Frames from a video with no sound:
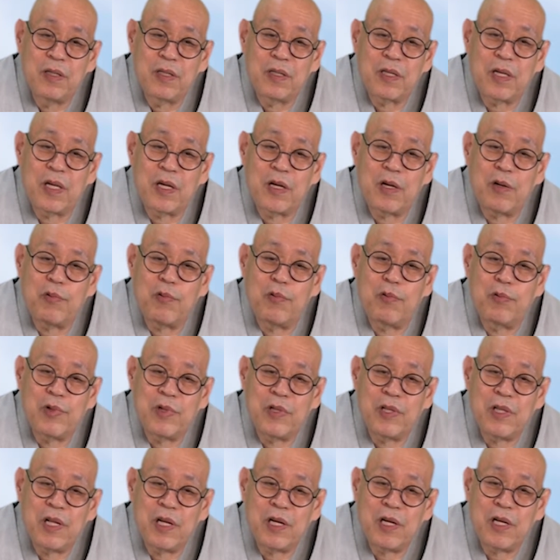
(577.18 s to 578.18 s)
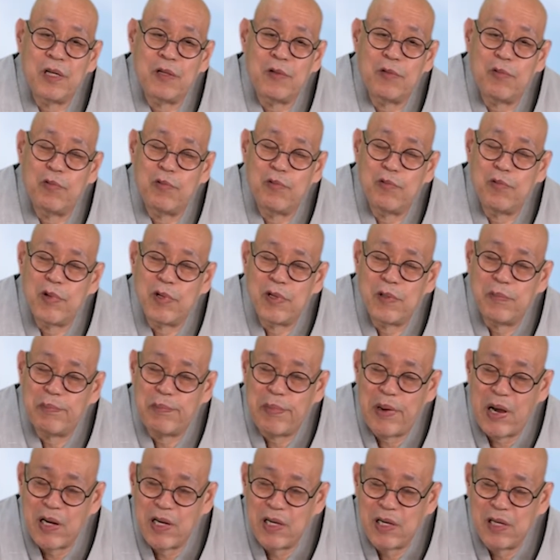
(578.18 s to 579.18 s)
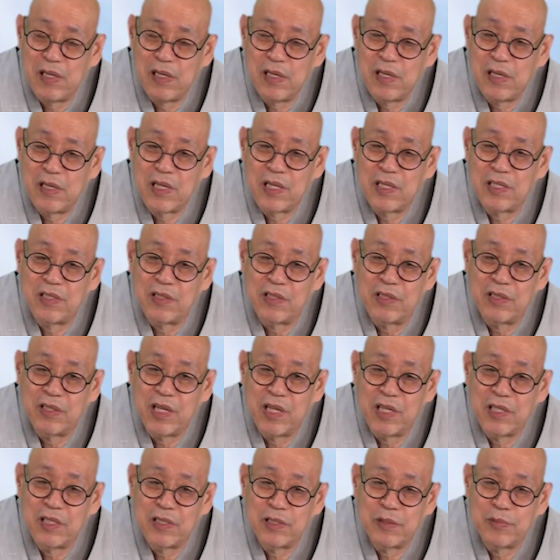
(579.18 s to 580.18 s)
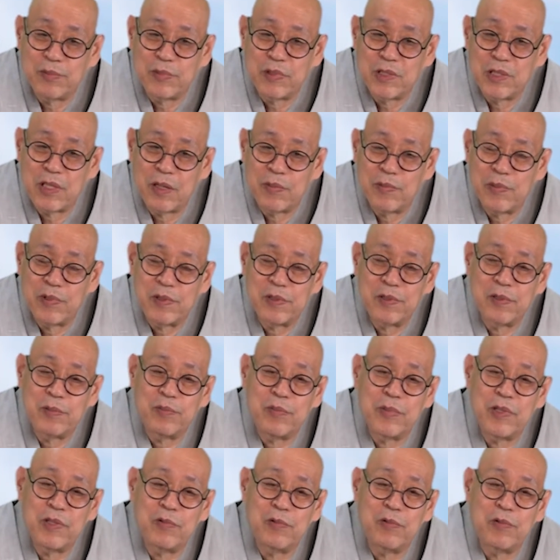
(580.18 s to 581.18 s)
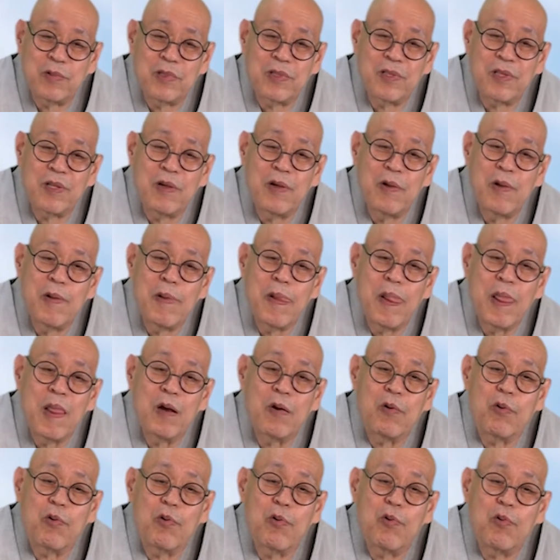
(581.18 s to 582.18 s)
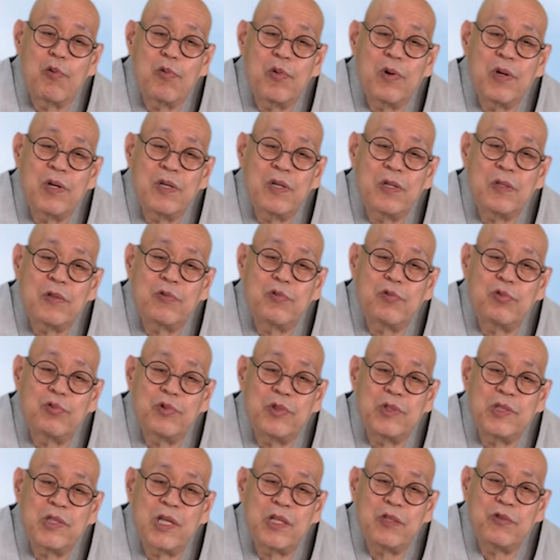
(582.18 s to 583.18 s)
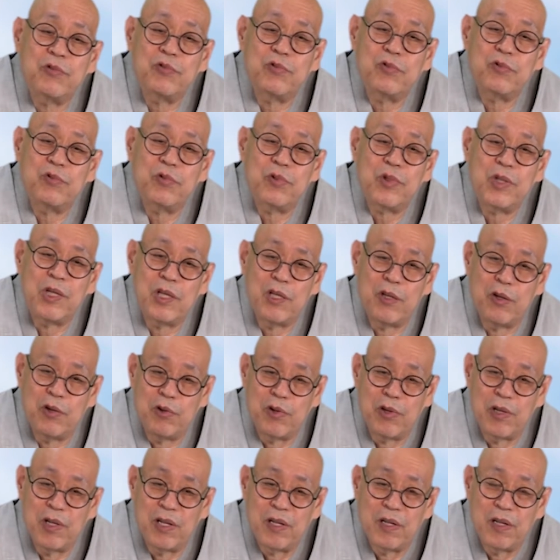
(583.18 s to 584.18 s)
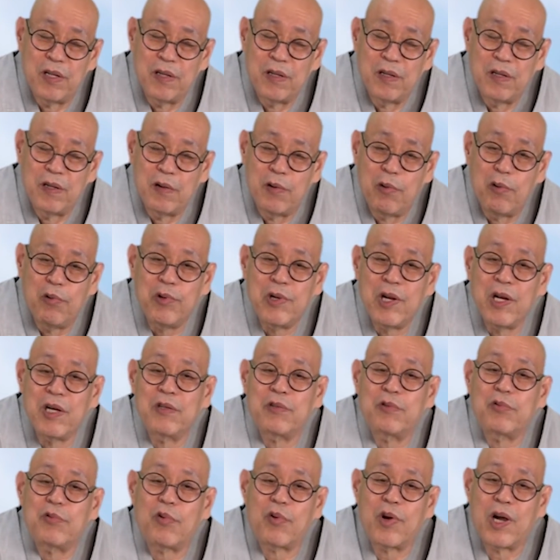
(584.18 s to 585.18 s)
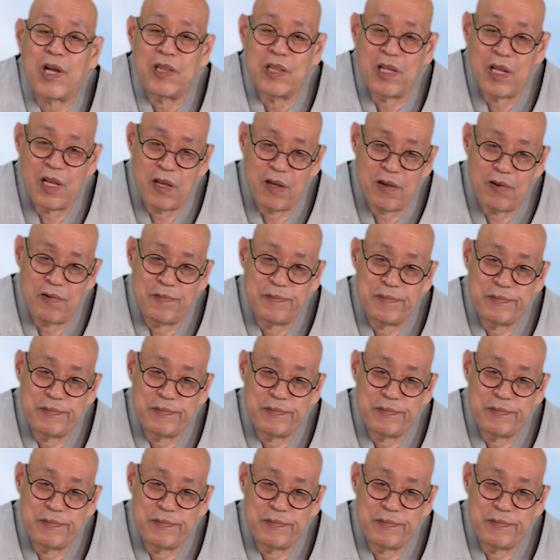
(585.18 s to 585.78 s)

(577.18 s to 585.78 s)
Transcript: 그러니까 우리나라는 5월 8일 이렇게 정해 있습니다만 미국은 5월 둘째 주 일요일. 올해는 똑같네요.